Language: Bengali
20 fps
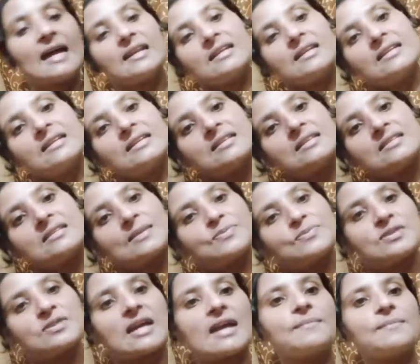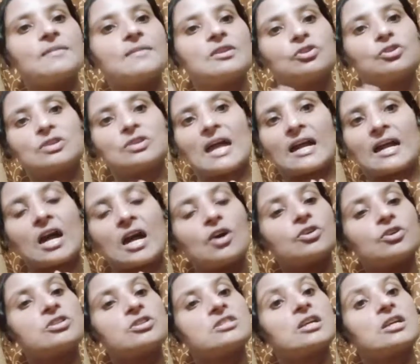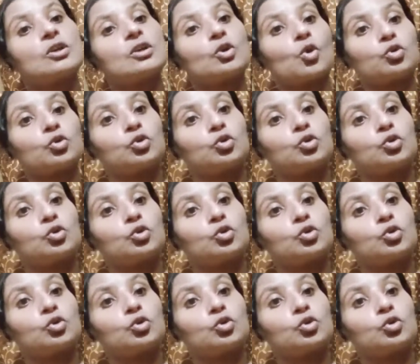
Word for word: সাবস্ক্রাইব তো দেখা হচ্ছে নতুন